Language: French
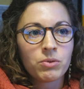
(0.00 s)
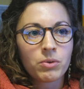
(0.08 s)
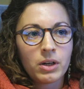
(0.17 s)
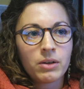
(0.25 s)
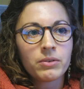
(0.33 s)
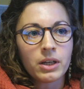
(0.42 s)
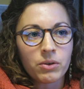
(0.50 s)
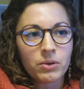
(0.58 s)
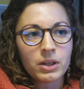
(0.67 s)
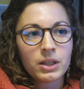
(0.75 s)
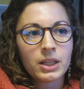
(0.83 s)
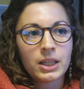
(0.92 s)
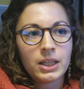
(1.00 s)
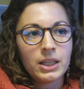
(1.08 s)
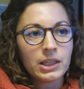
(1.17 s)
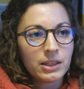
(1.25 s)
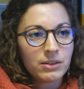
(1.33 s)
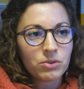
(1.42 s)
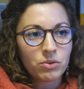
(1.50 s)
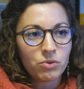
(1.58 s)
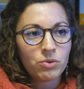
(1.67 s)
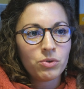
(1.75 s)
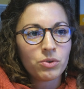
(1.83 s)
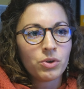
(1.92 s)
et donc là on a un requin qui est
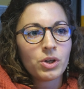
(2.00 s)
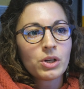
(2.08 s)
descendu euh,